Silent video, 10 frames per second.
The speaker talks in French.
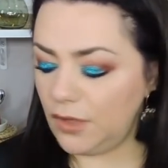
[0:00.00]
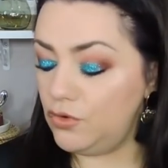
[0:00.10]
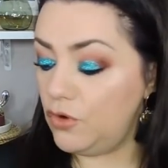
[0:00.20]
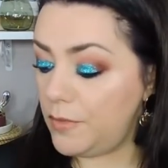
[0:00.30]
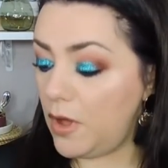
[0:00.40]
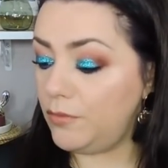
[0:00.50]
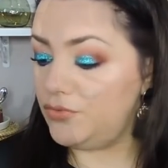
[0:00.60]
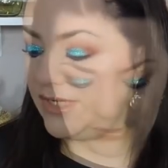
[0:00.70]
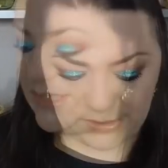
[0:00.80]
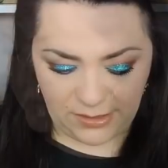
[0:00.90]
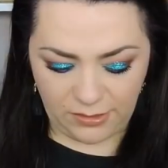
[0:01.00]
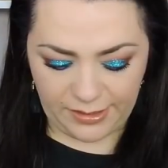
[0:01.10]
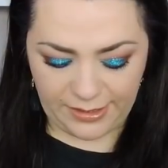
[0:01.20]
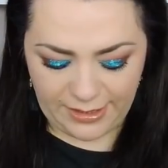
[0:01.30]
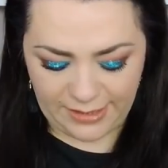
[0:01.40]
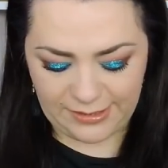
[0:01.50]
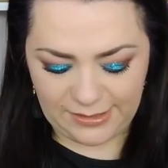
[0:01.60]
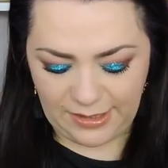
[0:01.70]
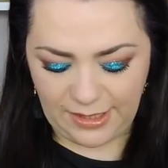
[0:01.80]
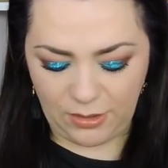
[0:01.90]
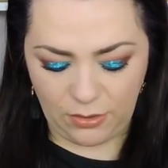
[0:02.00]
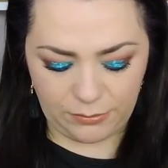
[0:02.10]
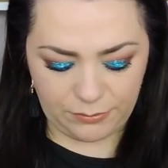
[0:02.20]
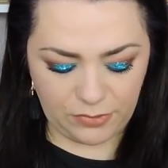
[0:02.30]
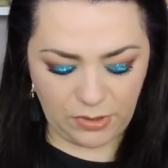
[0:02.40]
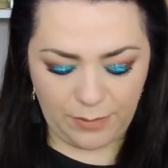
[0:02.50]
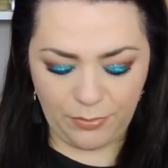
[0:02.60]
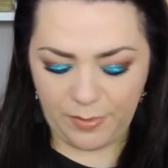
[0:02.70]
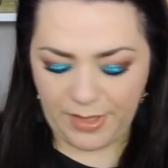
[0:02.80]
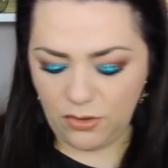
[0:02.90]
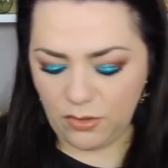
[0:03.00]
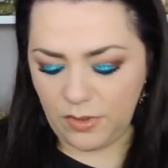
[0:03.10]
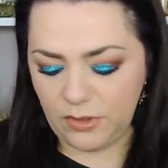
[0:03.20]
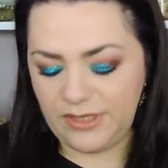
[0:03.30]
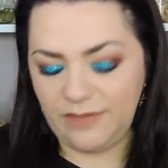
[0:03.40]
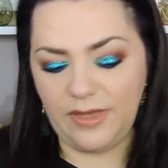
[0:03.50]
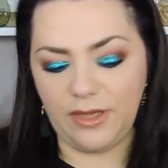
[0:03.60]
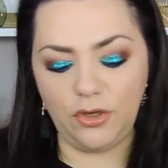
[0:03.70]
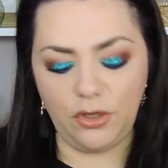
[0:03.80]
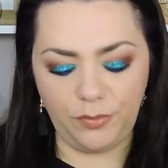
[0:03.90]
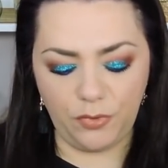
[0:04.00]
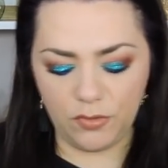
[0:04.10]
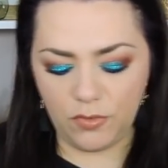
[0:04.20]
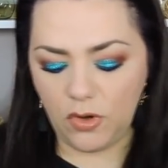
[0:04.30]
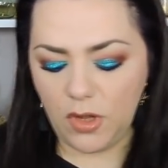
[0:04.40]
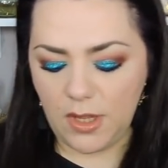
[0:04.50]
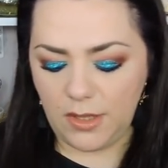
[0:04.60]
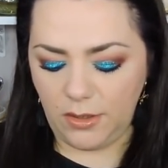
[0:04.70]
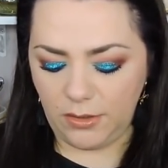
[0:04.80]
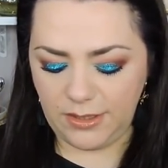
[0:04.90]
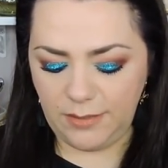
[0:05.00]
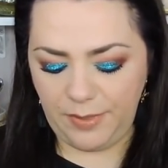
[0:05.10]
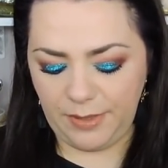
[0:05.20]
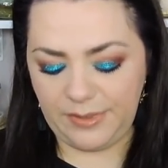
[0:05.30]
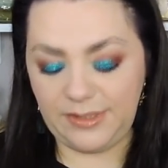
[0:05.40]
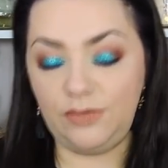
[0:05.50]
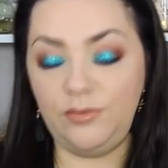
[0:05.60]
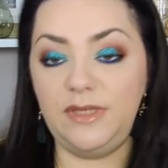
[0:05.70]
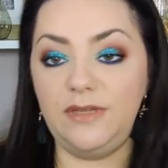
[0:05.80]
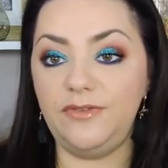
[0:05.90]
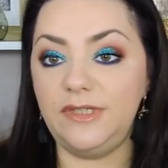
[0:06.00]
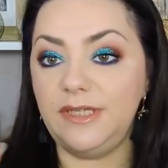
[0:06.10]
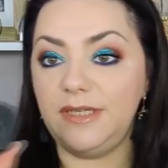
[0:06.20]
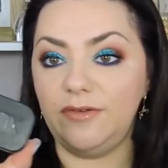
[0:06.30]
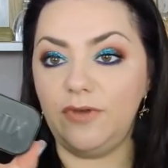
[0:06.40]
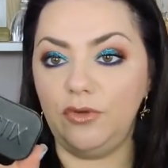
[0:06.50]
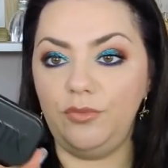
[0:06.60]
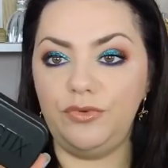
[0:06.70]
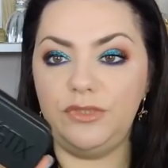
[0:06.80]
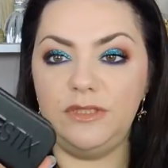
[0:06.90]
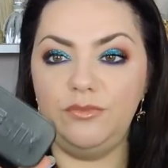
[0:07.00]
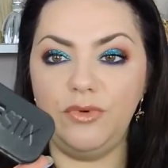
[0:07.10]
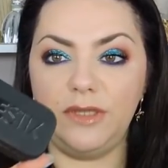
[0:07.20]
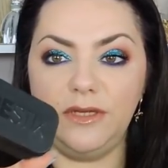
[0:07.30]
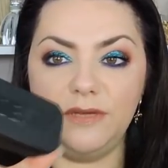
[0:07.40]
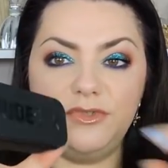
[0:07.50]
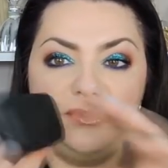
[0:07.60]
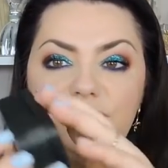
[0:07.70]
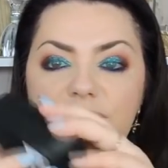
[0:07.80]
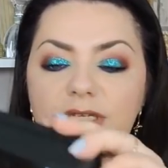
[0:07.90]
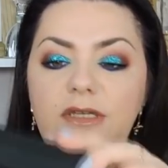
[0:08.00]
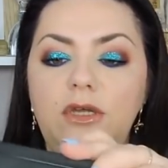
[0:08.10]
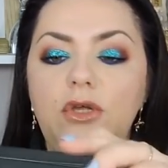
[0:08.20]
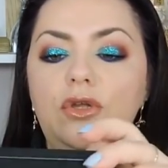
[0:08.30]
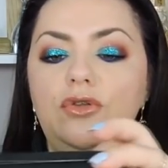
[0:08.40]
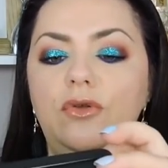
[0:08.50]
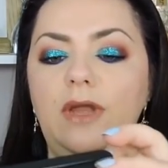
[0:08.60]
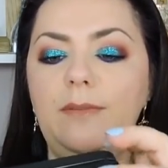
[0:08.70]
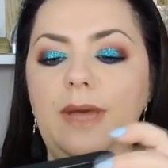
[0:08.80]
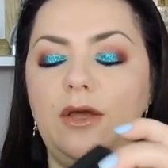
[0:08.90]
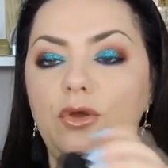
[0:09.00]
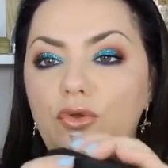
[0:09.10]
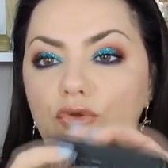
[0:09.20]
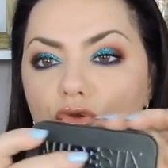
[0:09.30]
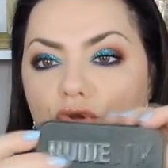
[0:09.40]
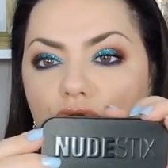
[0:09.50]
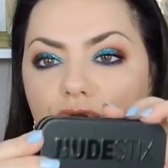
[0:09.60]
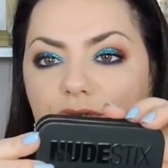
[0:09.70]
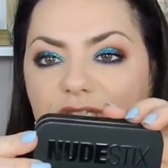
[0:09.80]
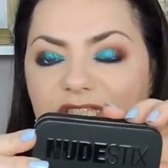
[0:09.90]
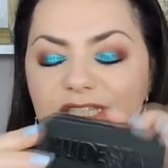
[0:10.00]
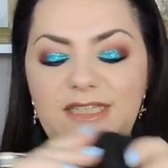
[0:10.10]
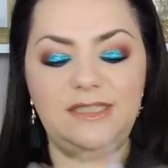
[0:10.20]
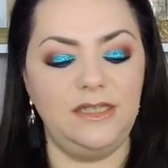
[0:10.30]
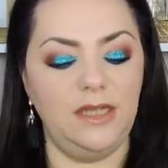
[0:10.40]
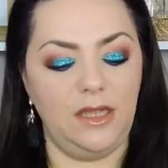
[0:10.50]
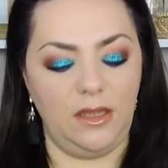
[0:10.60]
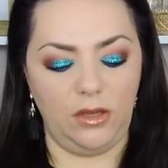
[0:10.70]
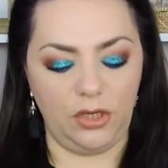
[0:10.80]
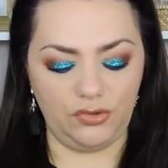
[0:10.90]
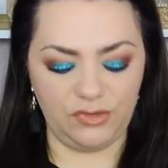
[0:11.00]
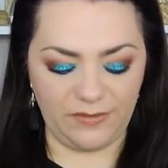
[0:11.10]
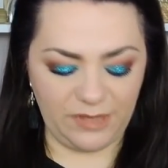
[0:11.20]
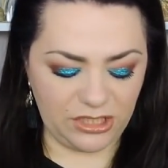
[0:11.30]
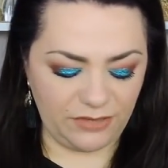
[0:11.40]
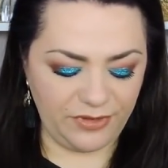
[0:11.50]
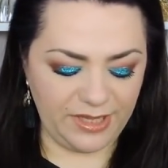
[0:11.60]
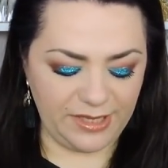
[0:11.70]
gourmand boisé, de rien cassé Alors, dans la première commande, il y avait un code promo euh, qui permettait de bénéficier d'avoir une petite boîte comme ceci de la marque Nude Sixth. Euh, je vous avais déjà fait